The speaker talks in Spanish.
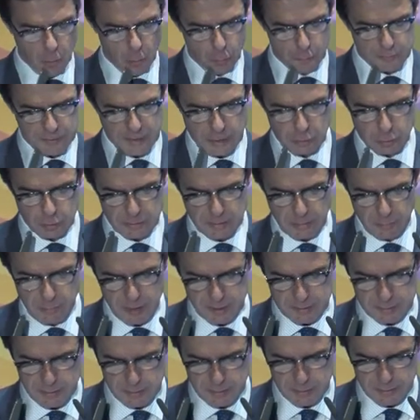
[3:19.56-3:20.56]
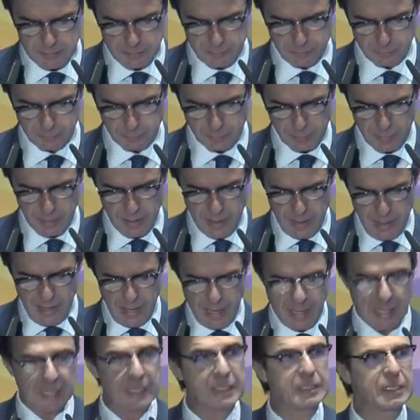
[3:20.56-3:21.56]
usando tabletas.
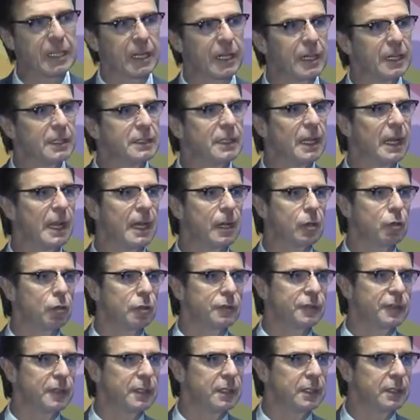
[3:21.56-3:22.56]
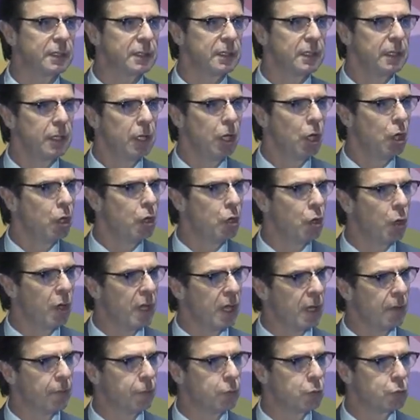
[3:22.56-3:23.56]
El Internet de las Cosas no es
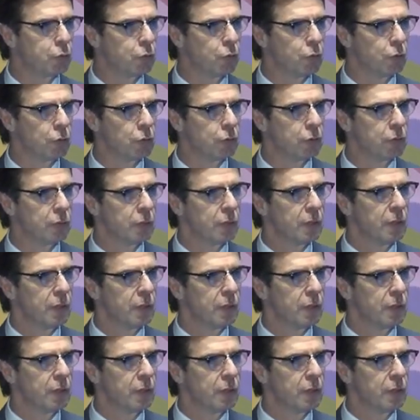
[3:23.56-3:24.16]
el futuro,